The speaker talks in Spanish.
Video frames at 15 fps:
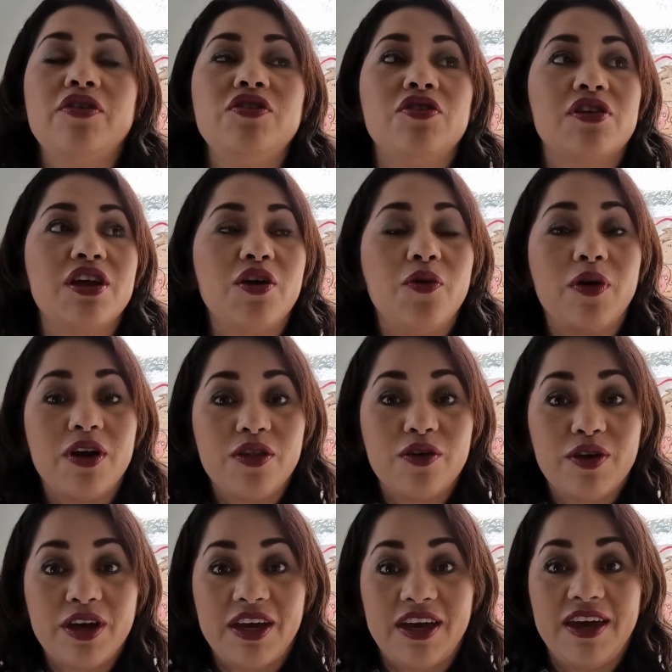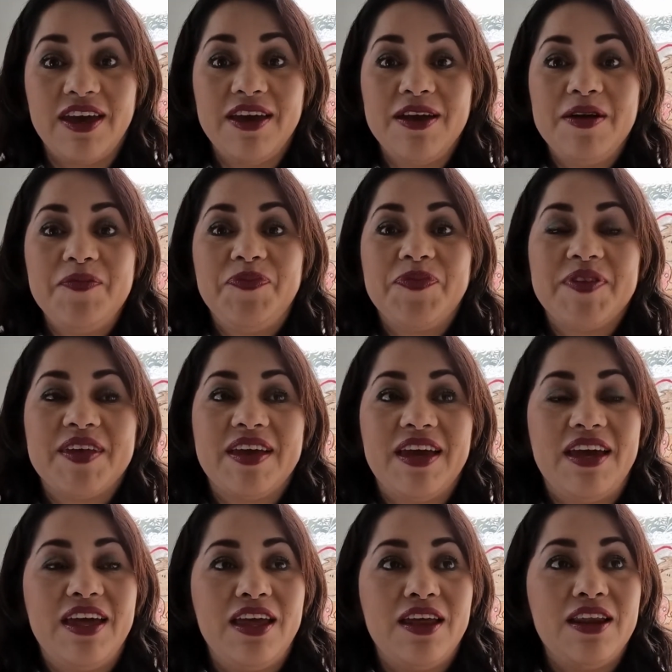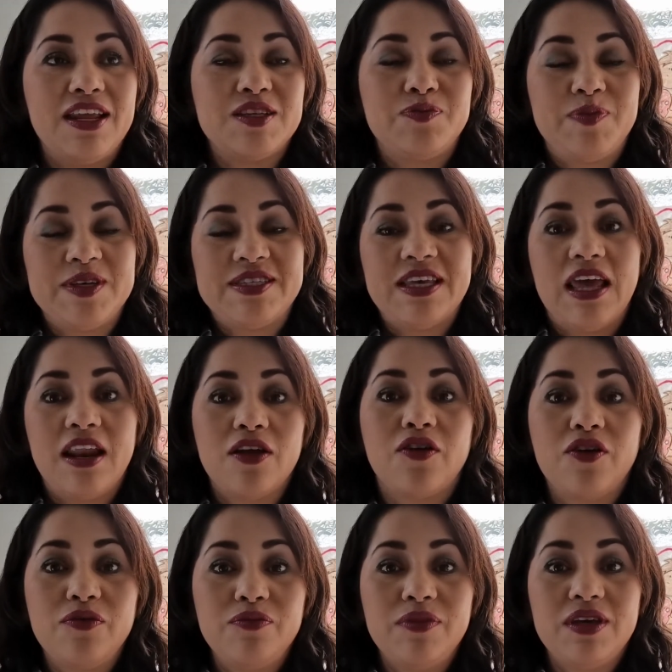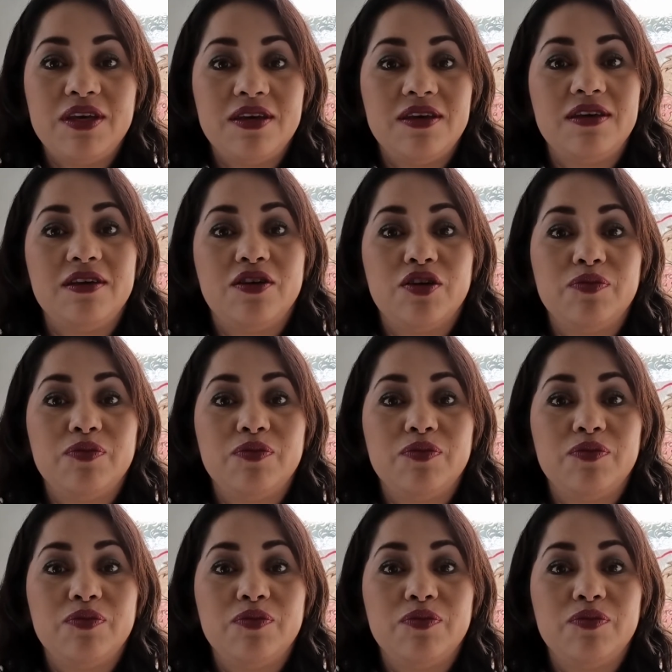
Yo recuerdo que, en especial con mi,